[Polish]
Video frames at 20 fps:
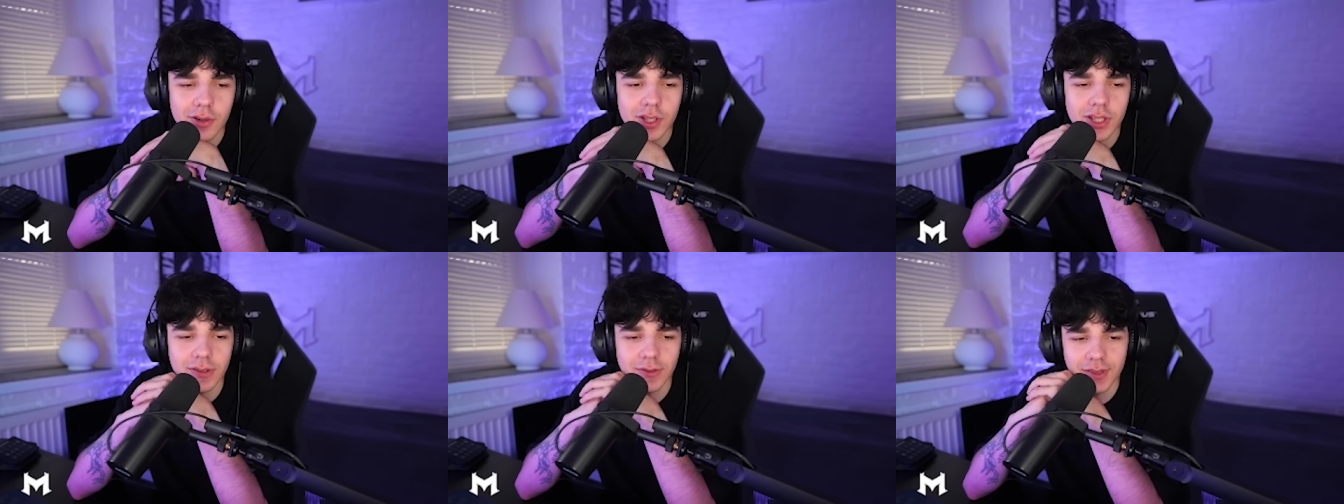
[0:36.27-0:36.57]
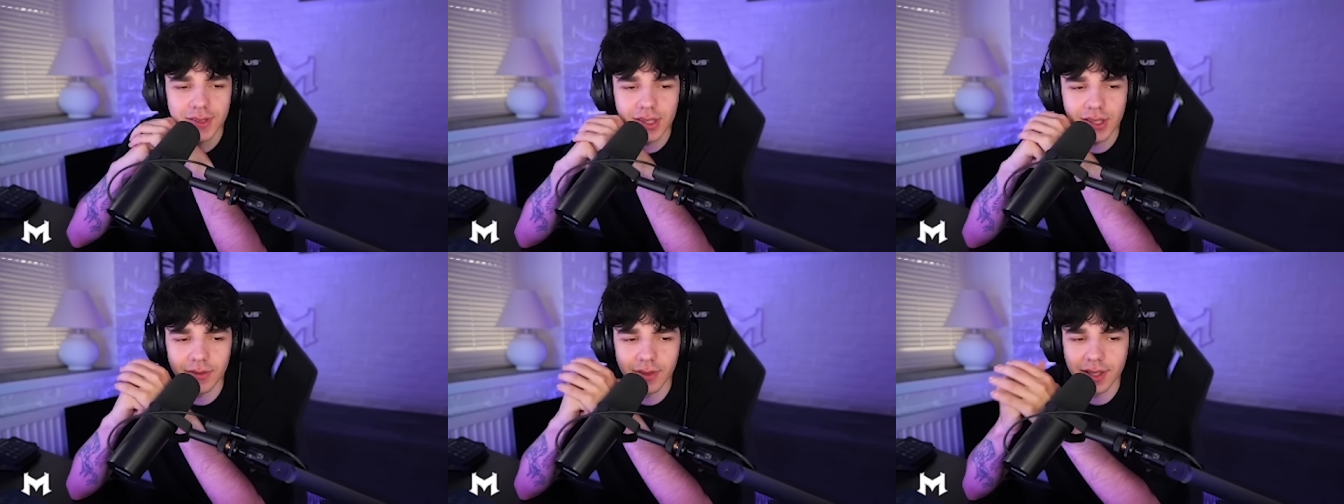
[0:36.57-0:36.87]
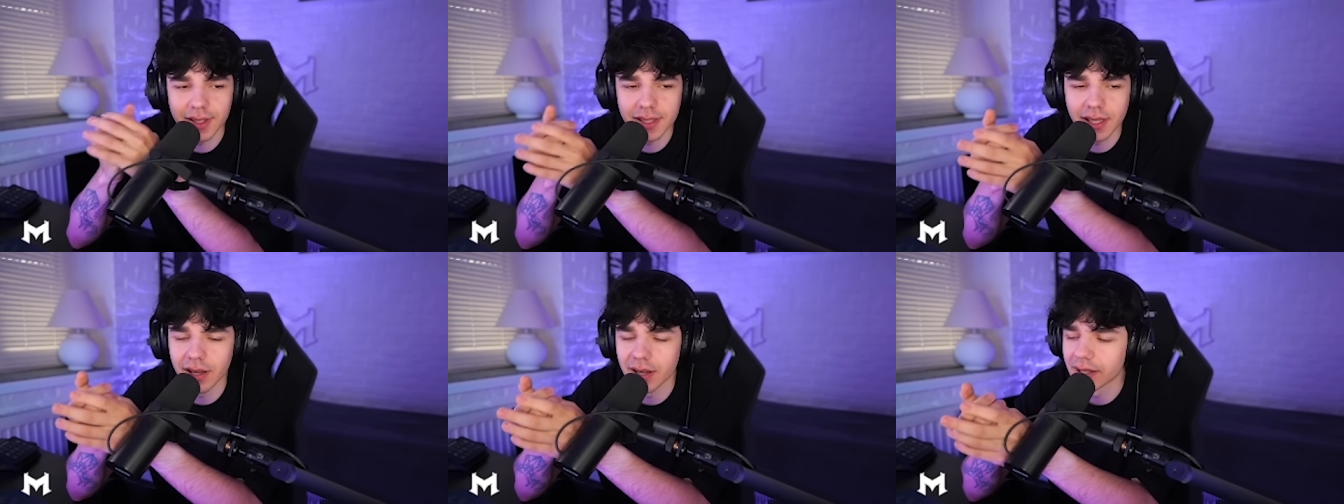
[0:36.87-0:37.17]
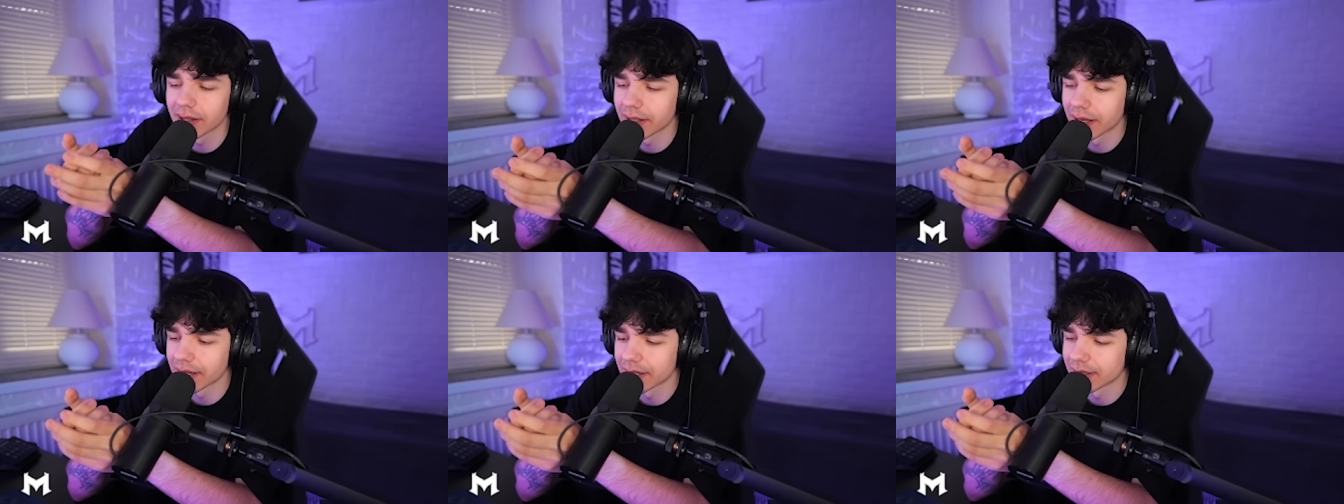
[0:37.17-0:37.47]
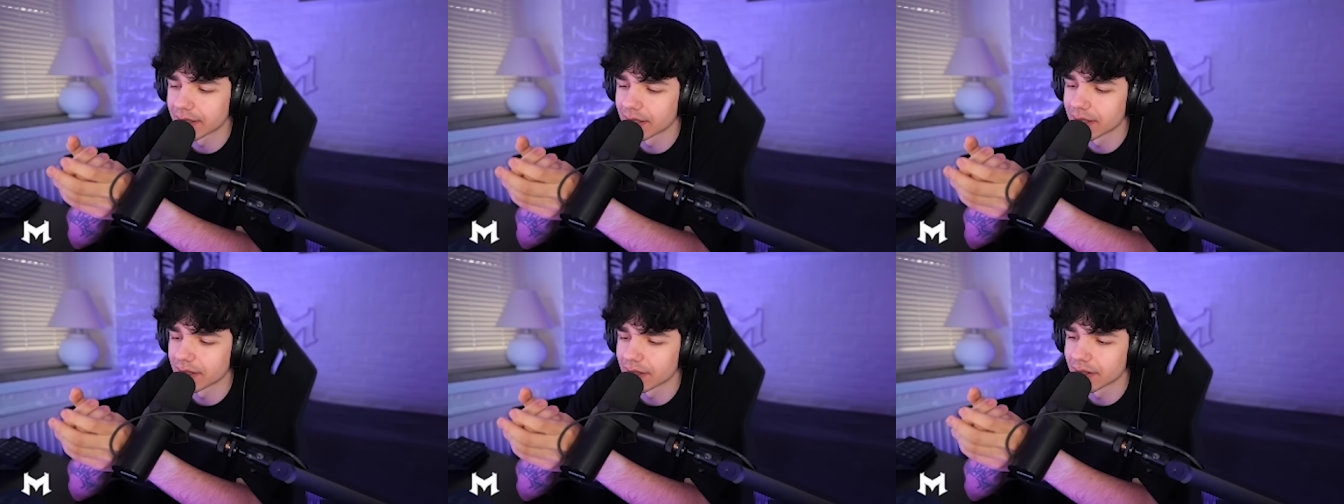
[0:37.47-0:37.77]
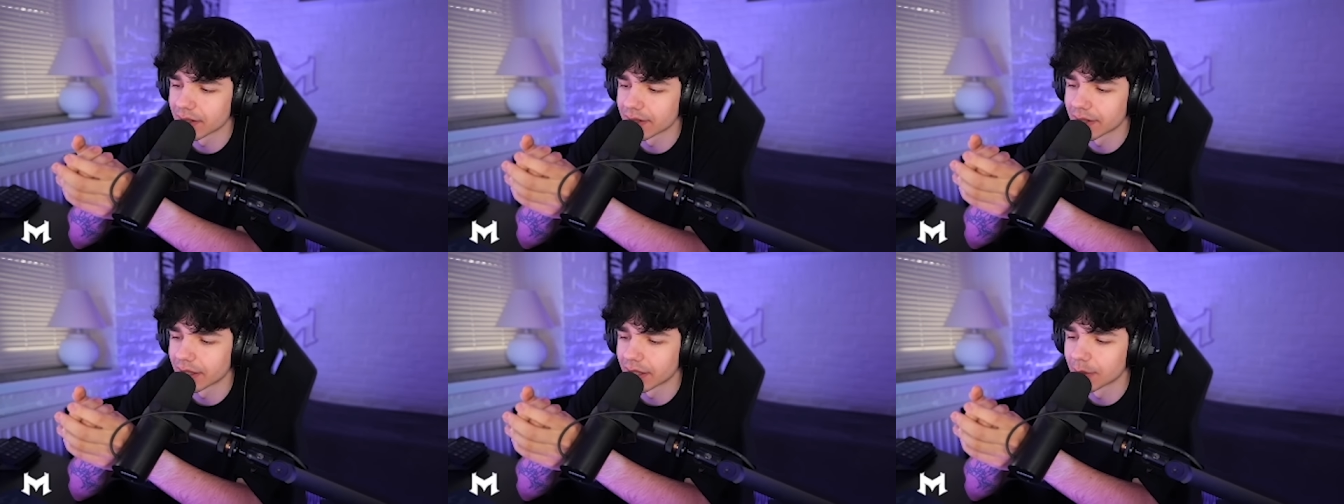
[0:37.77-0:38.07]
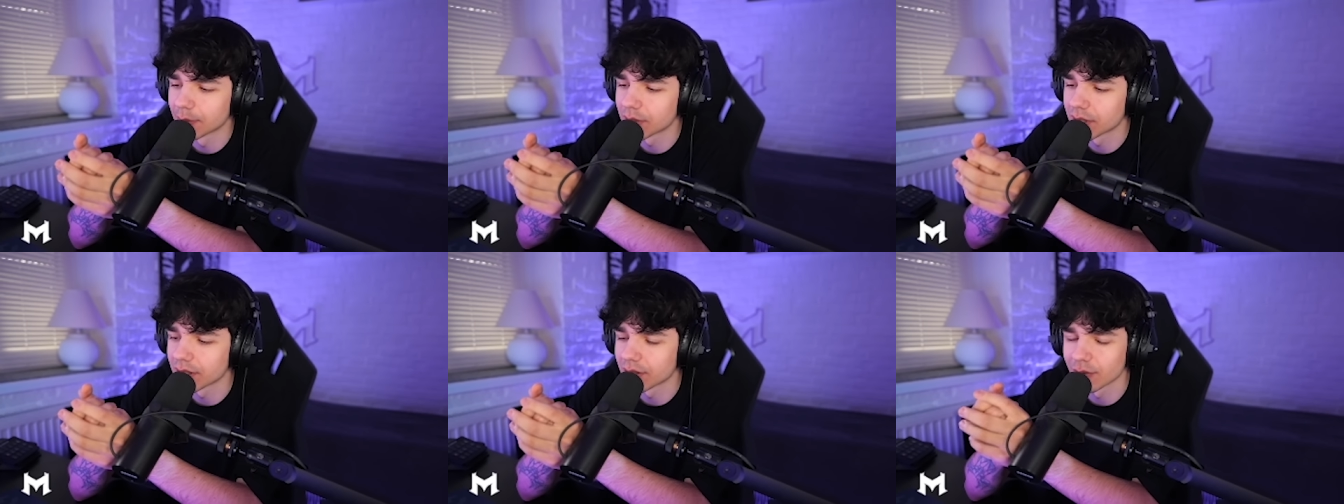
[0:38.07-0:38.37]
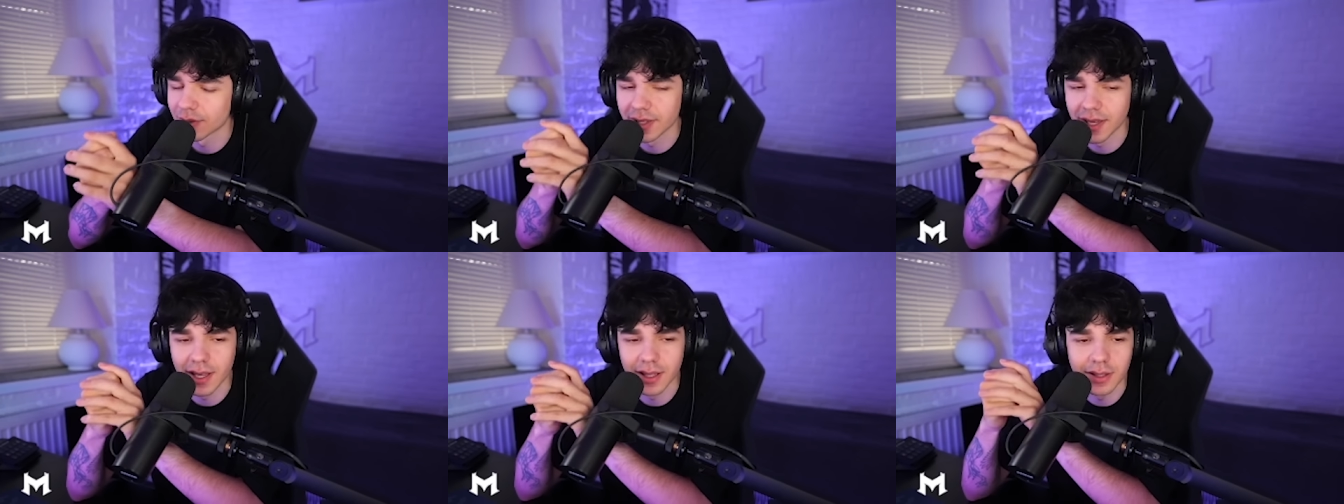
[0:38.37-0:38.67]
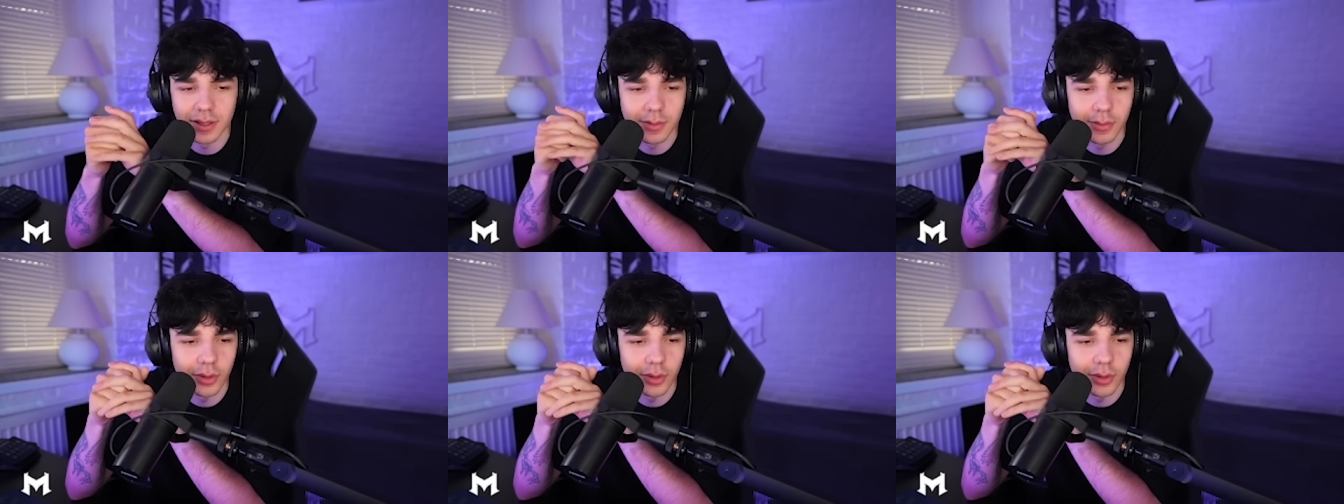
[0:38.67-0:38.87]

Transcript: że widzowie Xa Industries zostali przerzuceni.